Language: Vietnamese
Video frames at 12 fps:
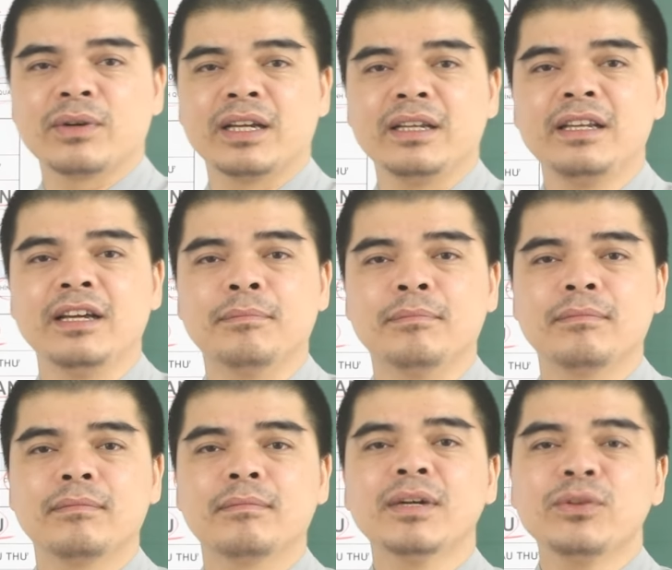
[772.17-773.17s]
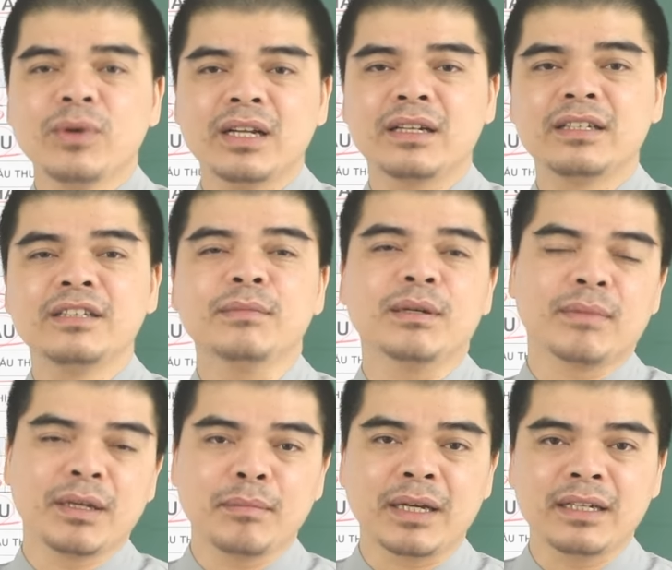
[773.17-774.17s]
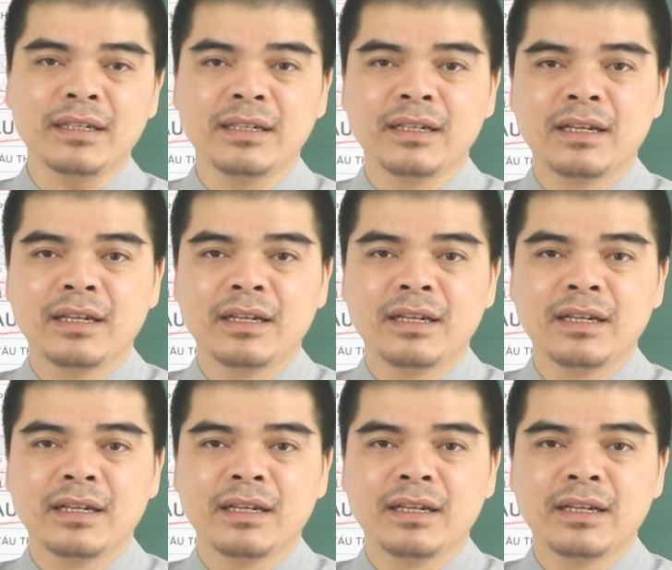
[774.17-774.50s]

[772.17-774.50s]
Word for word: cái điểm bất thuận, nhưng mà may mắn